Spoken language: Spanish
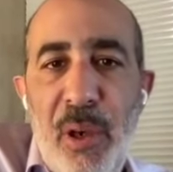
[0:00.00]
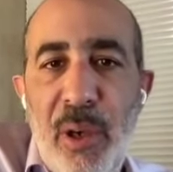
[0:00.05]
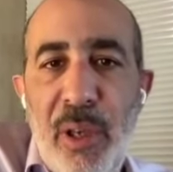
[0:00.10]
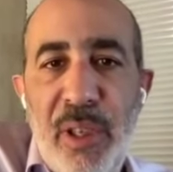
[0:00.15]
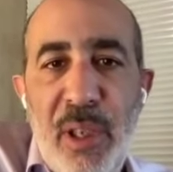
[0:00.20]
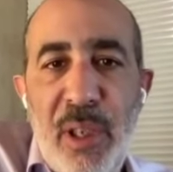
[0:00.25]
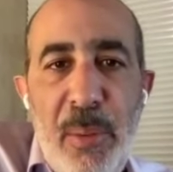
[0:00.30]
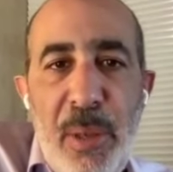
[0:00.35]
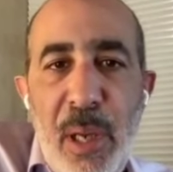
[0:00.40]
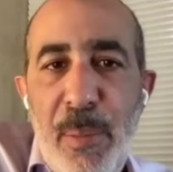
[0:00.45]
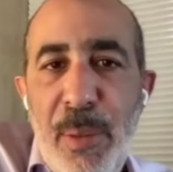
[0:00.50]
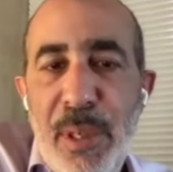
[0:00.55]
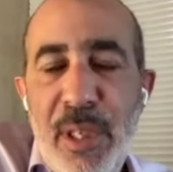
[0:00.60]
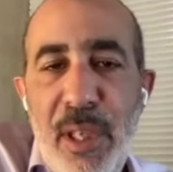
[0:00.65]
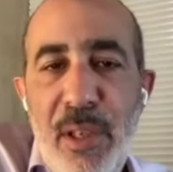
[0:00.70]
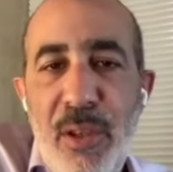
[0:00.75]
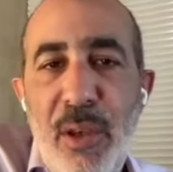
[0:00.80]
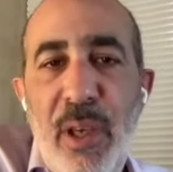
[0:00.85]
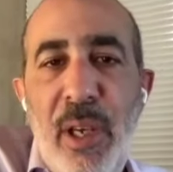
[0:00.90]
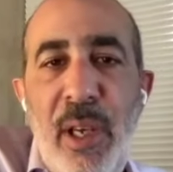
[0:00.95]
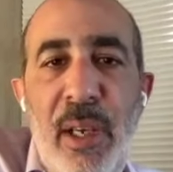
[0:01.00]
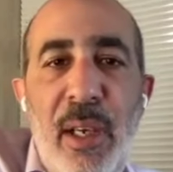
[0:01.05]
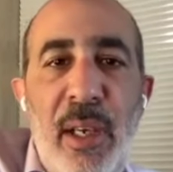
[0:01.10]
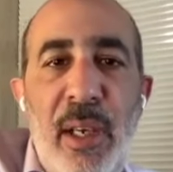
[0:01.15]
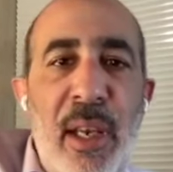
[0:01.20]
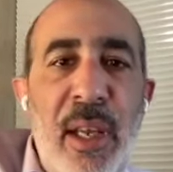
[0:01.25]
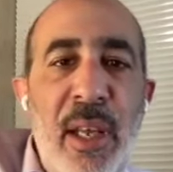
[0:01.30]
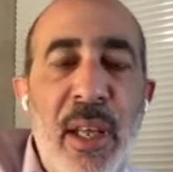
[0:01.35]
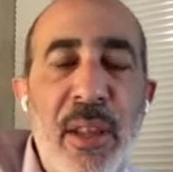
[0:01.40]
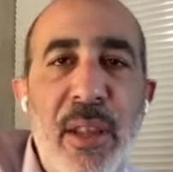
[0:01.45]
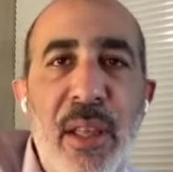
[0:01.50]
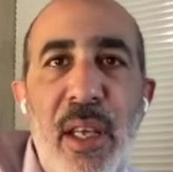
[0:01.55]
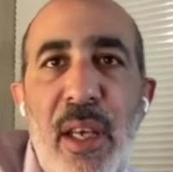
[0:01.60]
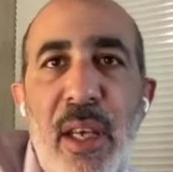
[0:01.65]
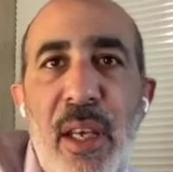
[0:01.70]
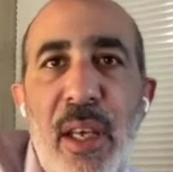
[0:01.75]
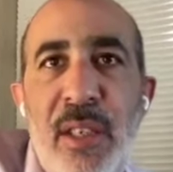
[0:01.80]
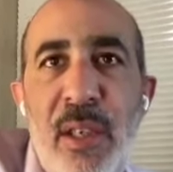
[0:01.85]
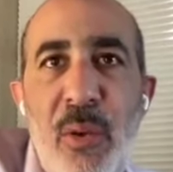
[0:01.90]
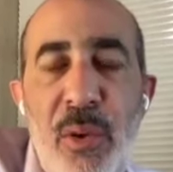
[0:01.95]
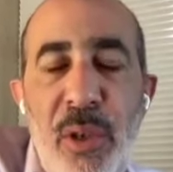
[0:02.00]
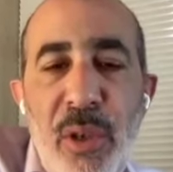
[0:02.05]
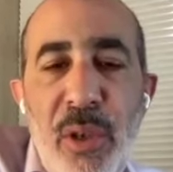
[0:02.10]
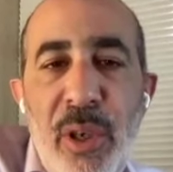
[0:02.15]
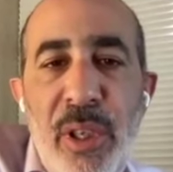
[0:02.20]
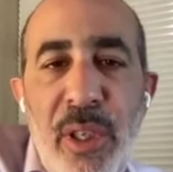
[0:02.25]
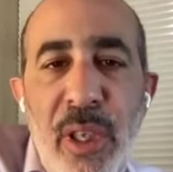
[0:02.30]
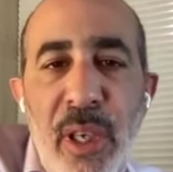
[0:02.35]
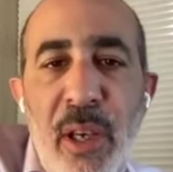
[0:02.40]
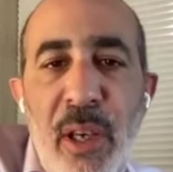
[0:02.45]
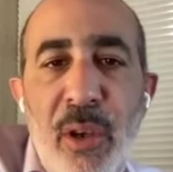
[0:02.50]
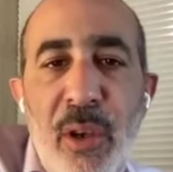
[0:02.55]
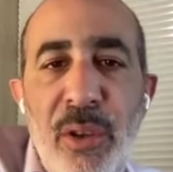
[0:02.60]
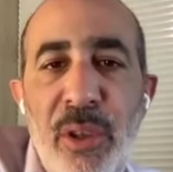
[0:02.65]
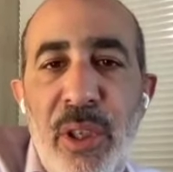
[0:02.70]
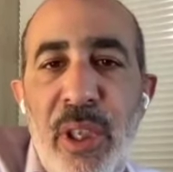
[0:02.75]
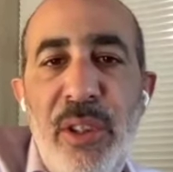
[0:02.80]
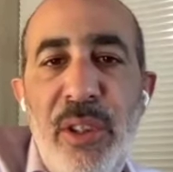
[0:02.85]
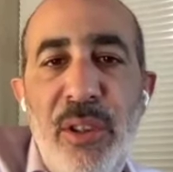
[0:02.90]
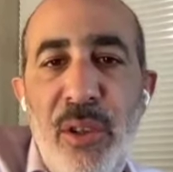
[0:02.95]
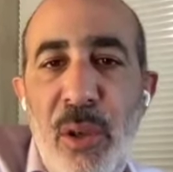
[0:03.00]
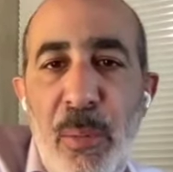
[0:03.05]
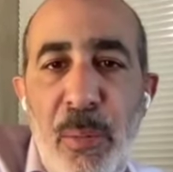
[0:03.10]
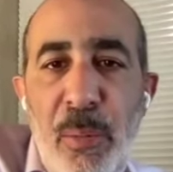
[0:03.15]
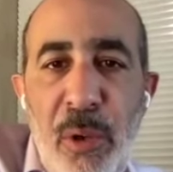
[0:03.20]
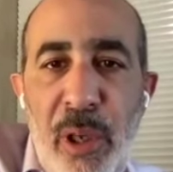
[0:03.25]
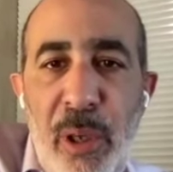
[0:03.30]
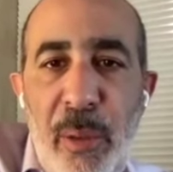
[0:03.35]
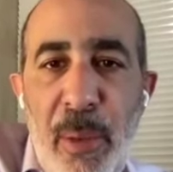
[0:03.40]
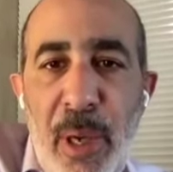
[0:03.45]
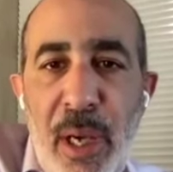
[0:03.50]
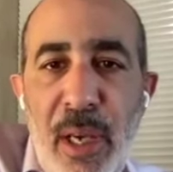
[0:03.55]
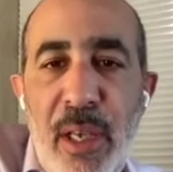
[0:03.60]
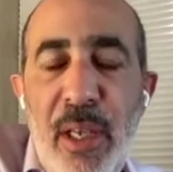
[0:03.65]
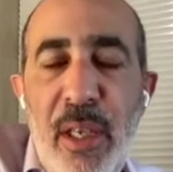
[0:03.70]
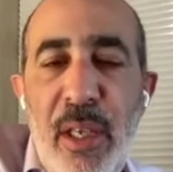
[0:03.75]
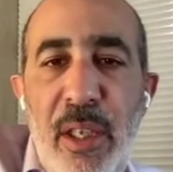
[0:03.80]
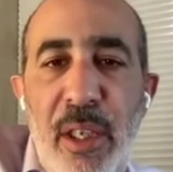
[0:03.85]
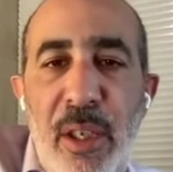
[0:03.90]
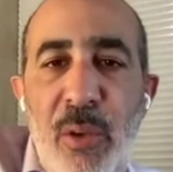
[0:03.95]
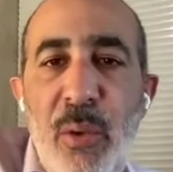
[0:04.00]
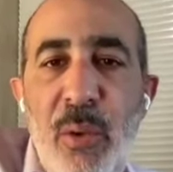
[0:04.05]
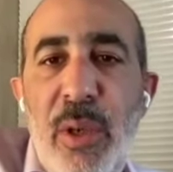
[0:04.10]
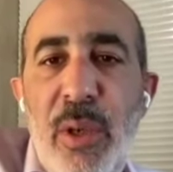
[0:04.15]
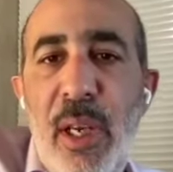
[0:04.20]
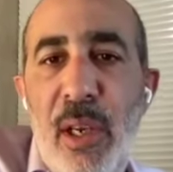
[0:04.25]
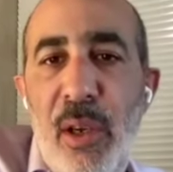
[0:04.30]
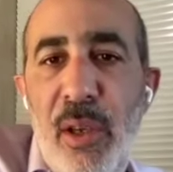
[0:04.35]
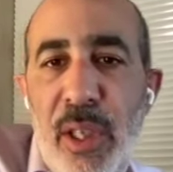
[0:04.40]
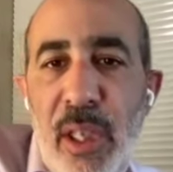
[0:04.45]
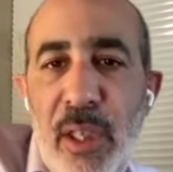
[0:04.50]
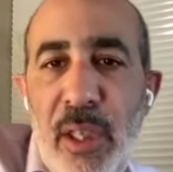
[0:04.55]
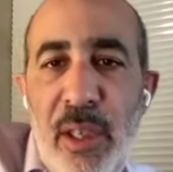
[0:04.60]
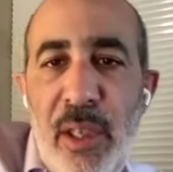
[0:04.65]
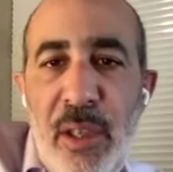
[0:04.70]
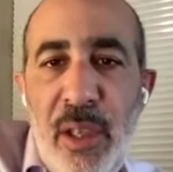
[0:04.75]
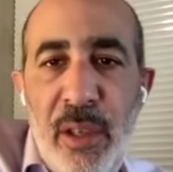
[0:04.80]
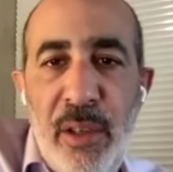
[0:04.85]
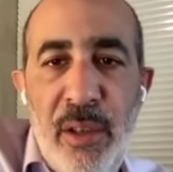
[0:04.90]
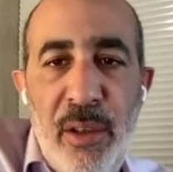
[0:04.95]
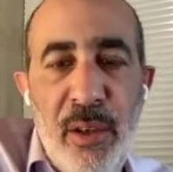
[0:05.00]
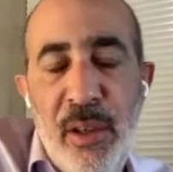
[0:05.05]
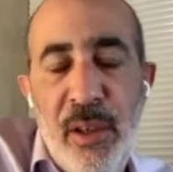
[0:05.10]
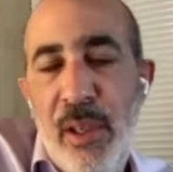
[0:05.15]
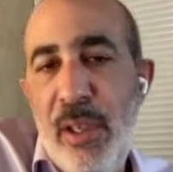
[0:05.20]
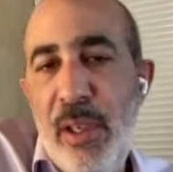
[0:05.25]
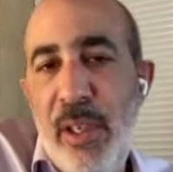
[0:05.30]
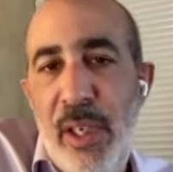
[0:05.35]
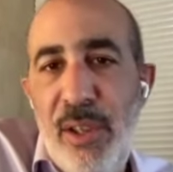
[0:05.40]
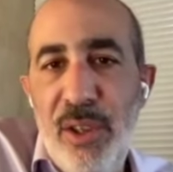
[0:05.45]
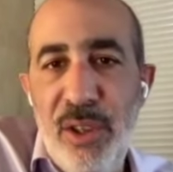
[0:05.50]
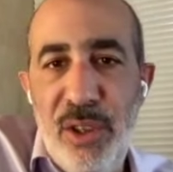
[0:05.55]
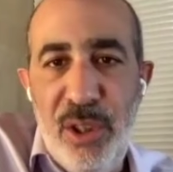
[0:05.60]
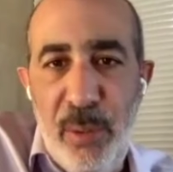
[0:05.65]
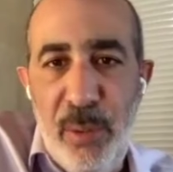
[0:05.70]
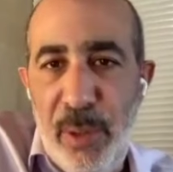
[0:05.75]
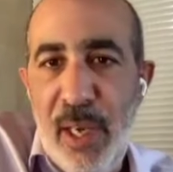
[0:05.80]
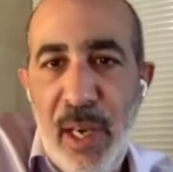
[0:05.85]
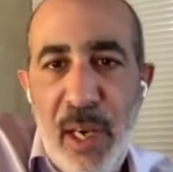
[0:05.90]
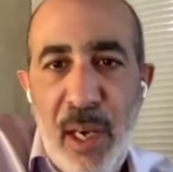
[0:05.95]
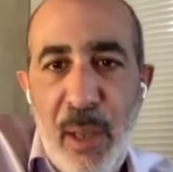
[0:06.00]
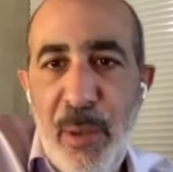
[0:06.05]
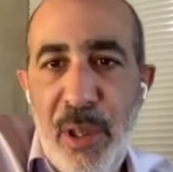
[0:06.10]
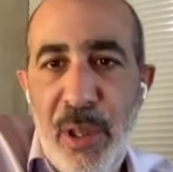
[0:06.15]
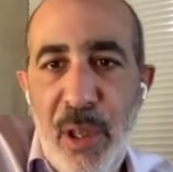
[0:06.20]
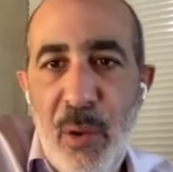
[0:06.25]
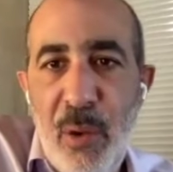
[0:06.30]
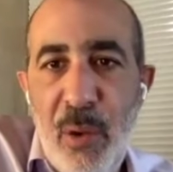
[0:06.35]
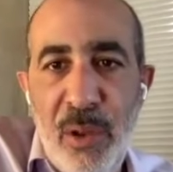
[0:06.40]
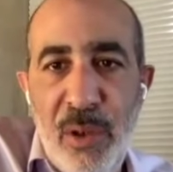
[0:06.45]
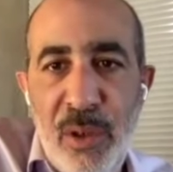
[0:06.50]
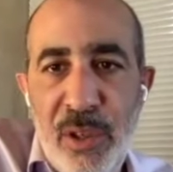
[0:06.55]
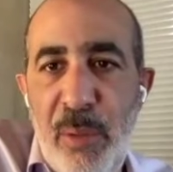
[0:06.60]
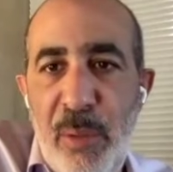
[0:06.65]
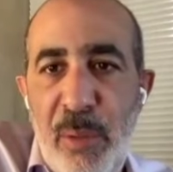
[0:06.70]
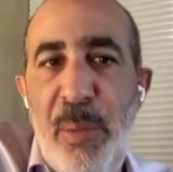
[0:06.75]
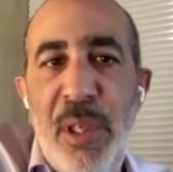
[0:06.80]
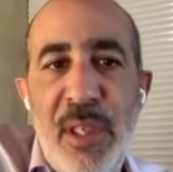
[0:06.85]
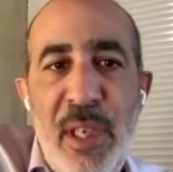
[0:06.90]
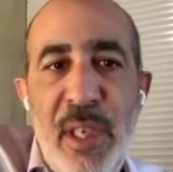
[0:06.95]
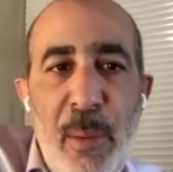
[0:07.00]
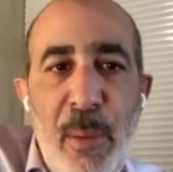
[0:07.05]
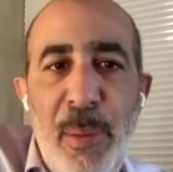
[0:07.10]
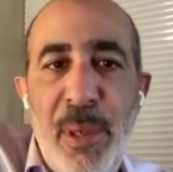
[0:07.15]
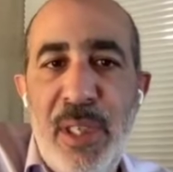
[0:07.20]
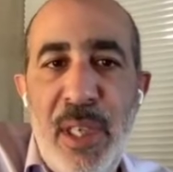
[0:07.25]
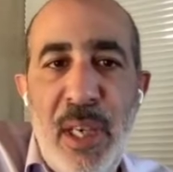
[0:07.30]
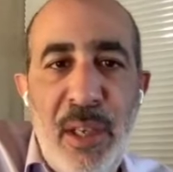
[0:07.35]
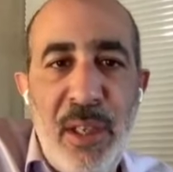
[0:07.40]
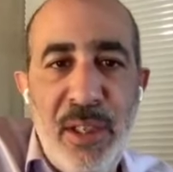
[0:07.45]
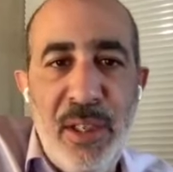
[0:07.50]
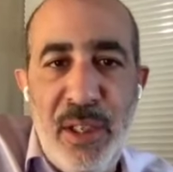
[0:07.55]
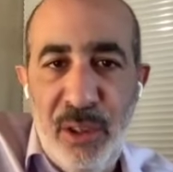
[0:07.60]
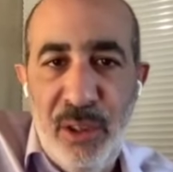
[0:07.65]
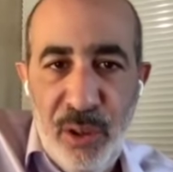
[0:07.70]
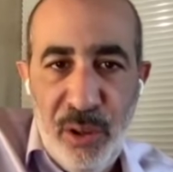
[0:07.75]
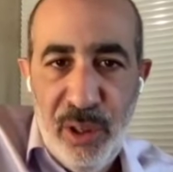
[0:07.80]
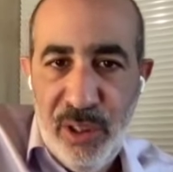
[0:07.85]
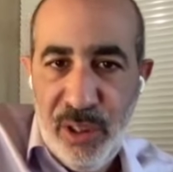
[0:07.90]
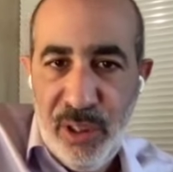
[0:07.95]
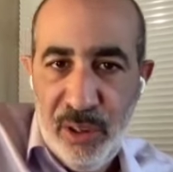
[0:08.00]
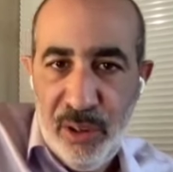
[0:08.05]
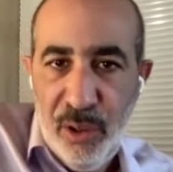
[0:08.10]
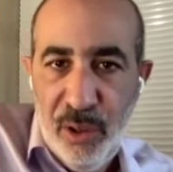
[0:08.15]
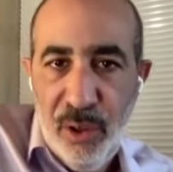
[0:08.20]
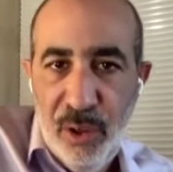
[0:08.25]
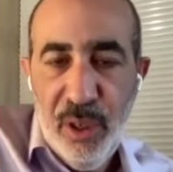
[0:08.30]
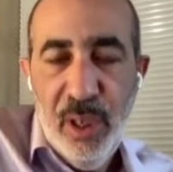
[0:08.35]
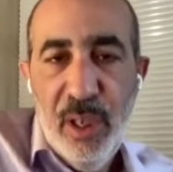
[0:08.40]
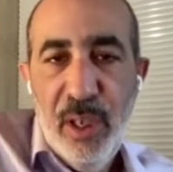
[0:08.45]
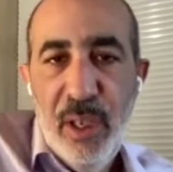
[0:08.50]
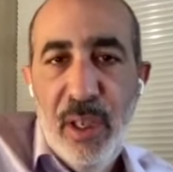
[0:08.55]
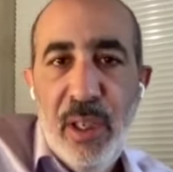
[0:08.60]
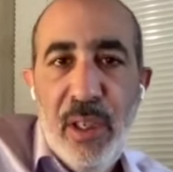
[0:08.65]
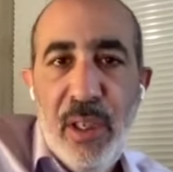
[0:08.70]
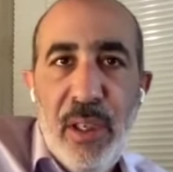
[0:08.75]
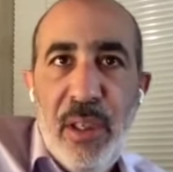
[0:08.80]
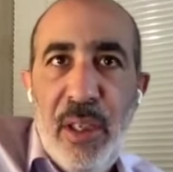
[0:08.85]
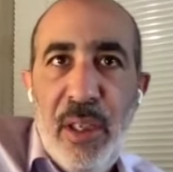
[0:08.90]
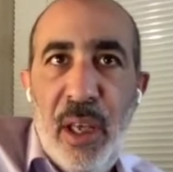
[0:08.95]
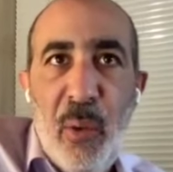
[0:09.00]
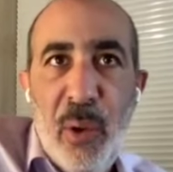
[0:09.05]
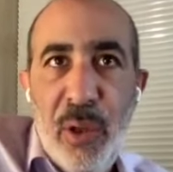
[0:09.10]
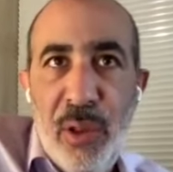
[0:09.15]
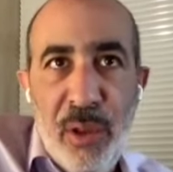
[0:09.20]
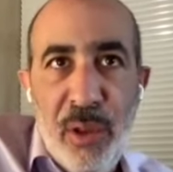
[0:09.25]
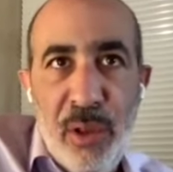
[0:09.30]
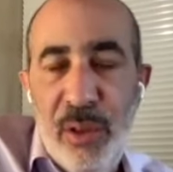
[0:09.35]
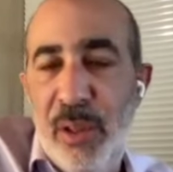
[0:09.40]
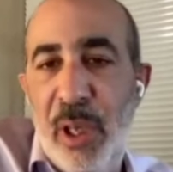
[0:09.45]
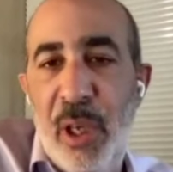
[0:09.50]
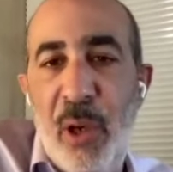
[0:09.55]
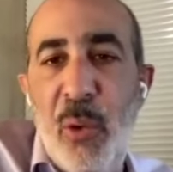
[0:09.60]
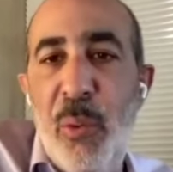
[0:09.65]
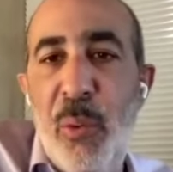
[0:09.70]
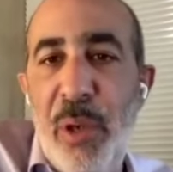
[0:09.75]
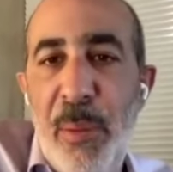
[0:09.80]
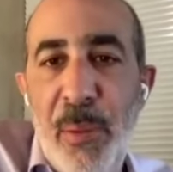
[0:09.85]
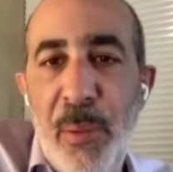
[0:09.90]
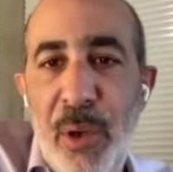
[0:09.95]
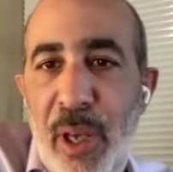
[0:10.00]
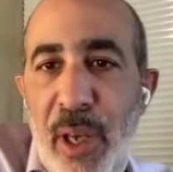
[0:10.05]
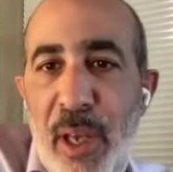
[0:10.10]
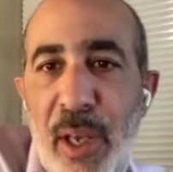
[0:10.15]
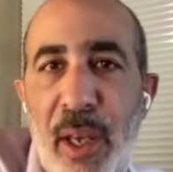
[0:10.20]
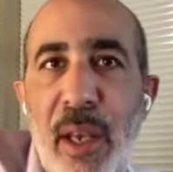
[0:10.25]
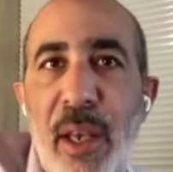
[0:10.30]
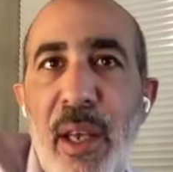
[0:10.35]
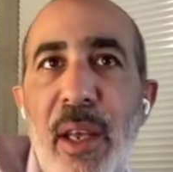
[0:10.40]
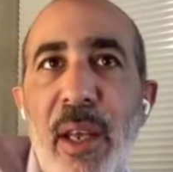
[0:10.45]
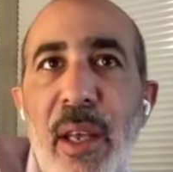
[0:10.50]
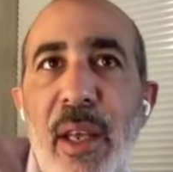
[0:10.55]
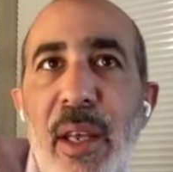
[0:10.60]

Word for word: Porque lo que termina pasando es que el cliente es el único que tiene el contexto del problema y nunca el que lo está atendiendo. Esto se ve claramente cuando nos empiezan a pasar de sector en sector y es cuando descubrimos que,